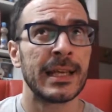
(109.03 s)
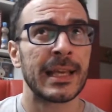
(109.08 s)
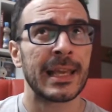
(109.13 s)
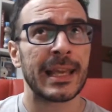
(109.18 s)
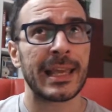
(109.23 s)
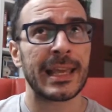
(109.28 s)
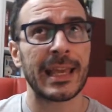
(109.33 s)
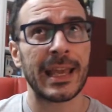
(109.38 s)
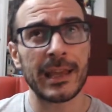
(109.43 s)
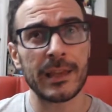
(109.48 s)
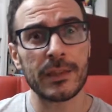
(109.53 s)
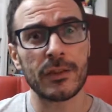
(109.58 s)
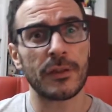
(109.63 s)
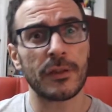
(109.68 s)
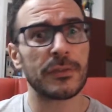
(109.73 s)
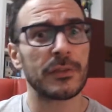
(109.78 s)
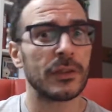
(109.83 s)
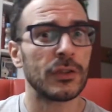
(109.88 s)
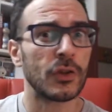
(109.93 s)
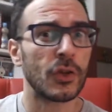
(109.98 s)
que ha ido
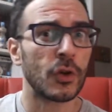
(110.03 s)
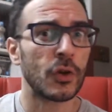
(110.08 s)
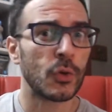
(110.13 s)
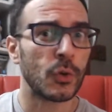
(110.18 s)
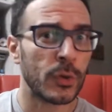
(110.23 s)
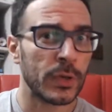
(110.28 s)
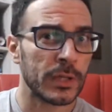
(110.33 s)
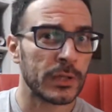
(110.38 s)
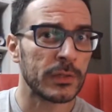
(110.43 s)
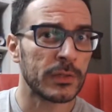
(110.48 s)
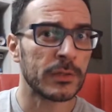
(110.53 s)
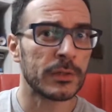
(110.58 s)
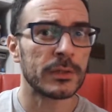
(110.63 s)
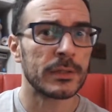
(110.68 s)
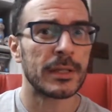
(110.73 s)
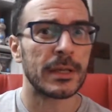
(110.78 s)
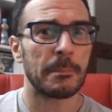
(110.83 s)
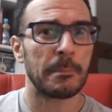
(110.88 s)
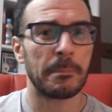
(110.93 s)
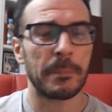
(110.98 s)
haciendo
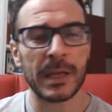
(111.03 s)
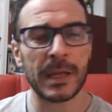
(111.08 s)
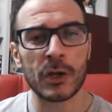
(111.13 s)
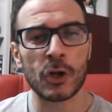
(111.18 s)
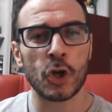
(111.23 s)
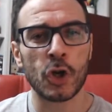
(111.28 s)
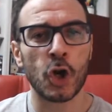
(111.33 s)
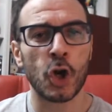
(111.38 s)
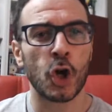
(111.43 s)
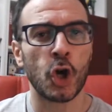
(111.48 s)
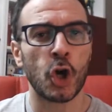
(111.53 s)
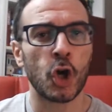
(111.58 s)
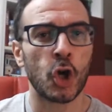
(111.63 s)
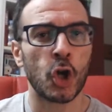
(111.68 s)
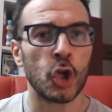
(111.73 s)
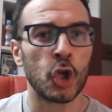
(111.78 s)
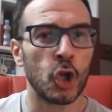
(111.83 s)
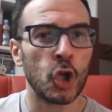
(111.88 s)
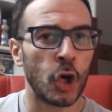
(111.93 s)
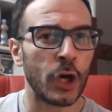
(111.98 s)
ruido,
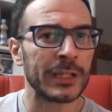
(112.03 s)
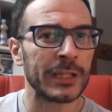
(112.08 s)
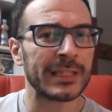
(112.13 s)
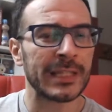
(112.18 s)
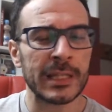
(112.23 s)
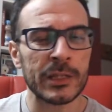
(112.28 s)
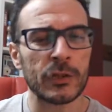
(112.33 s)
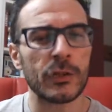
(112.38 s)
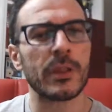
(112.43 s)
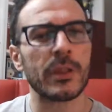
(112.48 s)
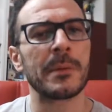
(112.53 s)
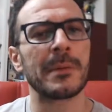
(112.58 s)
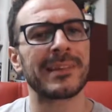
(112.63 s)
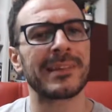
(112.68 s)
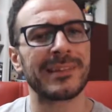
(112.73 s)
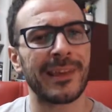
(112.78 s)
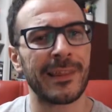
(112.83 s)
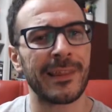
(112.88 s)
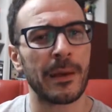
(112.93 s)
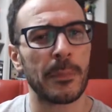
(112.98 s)
pero no ha tenido
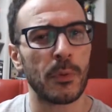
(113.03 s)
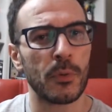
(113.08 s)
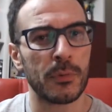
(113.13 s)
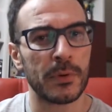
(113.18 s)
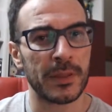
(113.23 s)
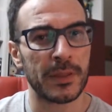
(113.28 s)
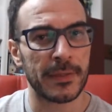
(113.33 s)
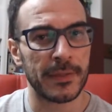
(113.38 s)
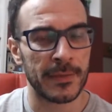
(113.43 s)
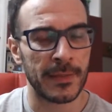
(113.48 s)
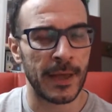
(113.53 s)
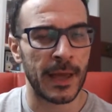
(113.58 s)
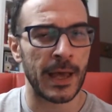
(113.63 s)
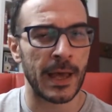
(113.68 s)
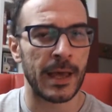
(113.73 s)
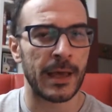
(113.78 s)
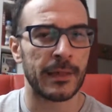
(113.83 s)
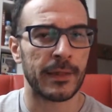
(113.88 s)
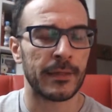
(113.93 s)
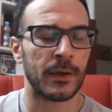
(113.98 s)
demasiada
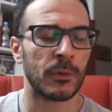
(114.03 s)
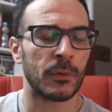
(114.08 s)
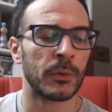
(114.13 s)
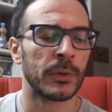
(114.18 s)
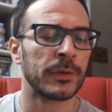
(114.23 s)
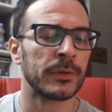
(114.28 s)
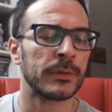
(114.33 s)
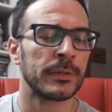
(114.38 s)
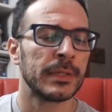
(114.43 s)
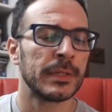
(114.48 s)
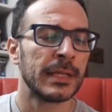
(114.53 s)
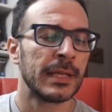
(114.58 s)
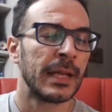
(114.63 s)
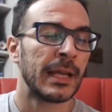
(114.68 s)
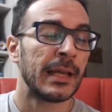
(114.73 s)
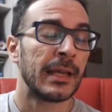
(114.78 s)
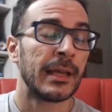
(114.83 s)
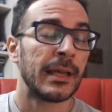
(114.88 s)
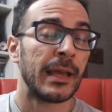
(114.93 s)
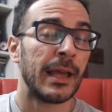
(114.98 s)
publicidad, ¿de acuerdo?
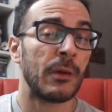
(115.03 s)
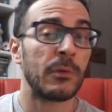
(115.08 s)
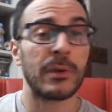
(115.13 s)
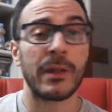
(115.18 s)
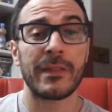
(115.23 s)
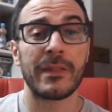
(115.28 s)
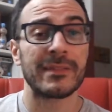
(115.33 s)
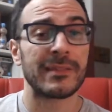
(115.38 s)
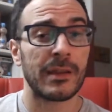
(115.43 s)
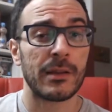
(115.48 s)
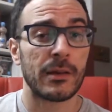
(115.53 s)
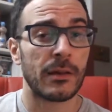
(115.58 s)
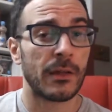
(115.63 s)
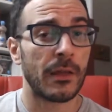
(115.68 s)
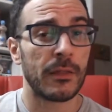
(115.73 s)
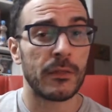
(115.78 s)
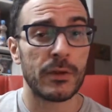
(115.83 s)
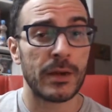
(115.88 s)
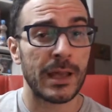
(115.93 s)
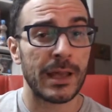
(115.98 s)
Es una
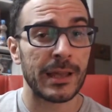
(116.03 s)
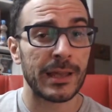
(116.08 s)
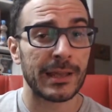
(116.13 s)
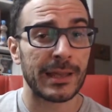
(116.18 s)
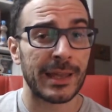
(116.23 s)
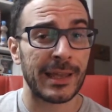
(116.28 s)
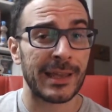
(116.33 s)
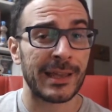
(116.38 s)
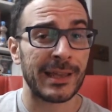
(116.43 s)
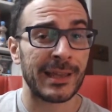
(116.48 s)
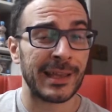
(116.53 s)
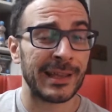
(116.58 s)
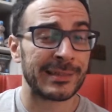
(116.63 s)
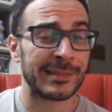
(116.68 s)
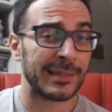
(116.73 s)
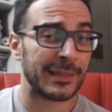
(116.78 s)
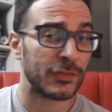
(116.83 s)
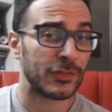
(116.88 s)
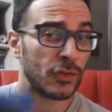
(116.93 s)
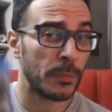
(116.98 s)
desarrolladora que
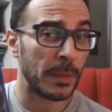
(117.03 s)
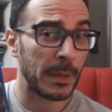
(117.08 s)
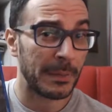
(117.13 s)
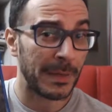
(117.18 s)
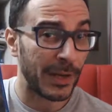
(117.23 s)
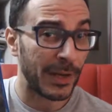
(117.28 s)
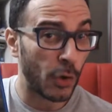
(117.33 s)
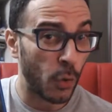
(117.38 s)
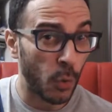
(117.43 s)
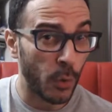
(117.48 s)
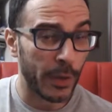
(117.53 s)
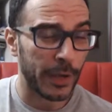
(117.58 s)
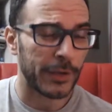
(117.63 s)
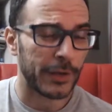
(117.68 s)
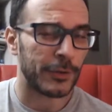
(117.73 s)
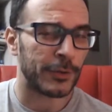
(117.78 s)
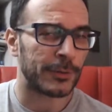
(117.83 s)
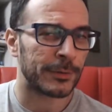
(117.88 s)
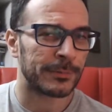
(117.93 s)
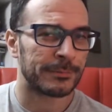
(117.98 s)
este es su primer
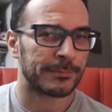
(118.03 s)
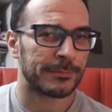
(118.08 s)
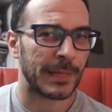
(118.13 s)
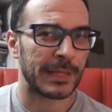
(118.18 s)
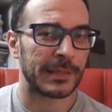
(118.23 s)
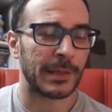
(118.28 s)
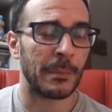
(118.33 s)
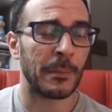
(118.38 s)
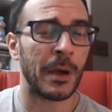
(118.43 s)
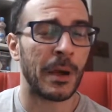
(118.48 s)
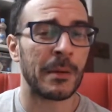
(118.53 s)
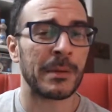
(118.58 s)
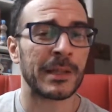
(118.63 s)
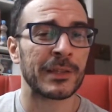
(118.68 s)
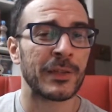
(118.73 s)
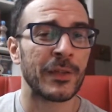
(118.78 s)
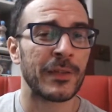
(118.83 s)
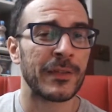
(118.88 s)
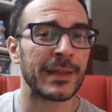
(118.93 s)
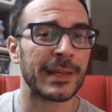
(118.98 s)
juego. Estamos
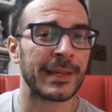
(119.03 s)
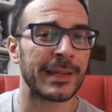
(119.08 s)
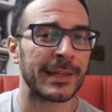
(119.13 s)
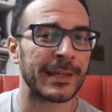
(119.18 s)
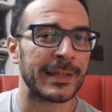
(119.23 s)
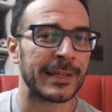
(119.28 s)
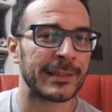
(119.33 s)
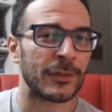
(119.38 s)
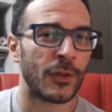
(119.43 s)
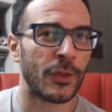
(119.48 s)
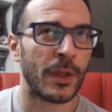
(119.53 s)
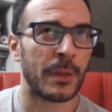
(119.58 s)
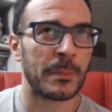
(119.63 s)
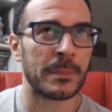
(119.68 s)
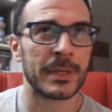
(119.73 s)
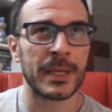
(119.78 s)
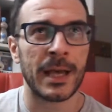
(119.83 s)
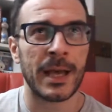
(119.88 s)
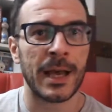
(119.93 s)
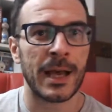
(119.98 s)
hablando de que
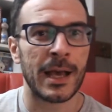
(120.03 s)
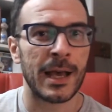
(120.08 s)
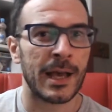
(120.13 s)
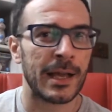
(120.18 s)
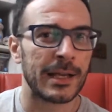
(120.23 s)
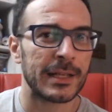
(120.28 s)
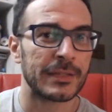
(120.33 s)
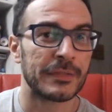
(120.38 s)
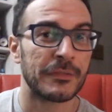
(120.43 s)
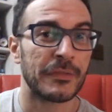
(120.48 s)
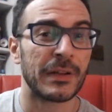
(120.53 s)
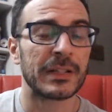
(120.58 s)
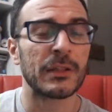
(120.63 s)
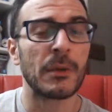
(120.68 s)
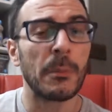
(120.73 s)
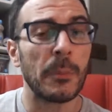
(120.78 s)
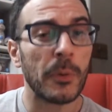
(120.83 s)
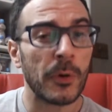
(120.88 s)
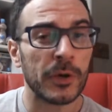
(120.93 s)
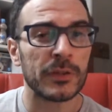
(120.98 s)
todavía les
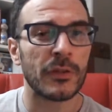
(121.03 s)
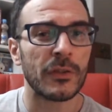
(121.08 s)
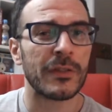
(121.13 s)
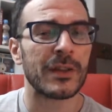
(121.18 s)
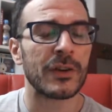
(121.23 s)
falta un poquito de